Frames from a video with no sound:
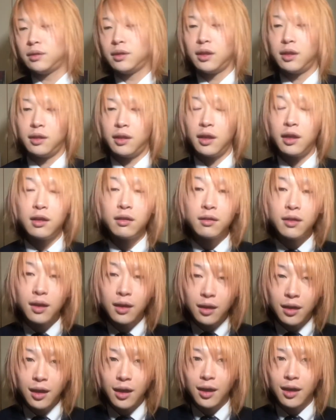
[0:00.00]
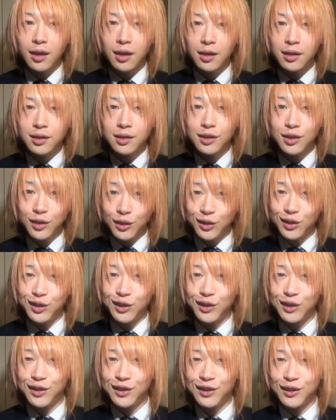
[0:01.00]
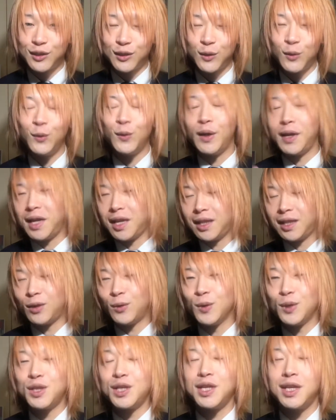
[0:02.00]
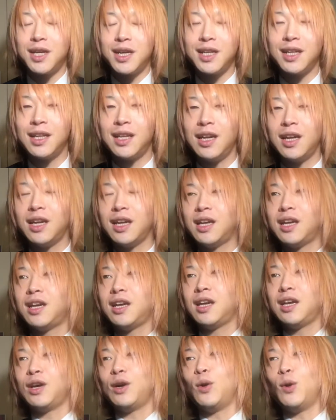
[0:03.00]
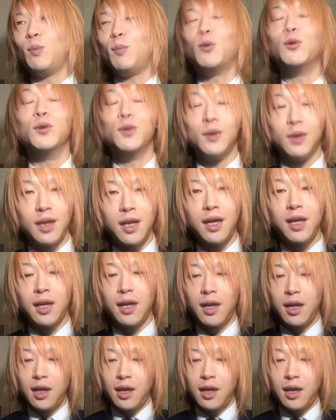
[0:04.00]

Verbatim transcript: できるだけすぐそういうのはやってほしいなって思うので、